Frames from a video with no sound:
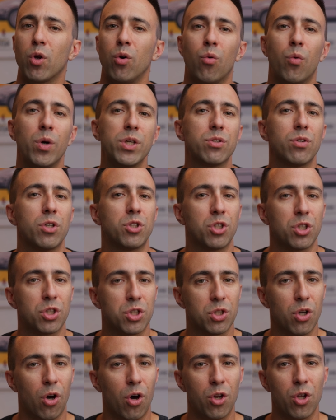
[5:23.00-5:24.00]
con questo
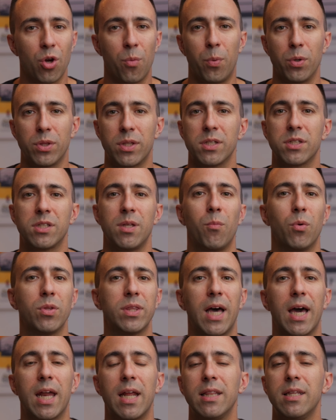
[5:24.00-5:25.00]
accessorio potreste
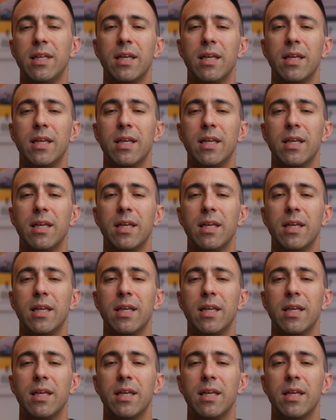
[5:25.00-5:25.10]
montare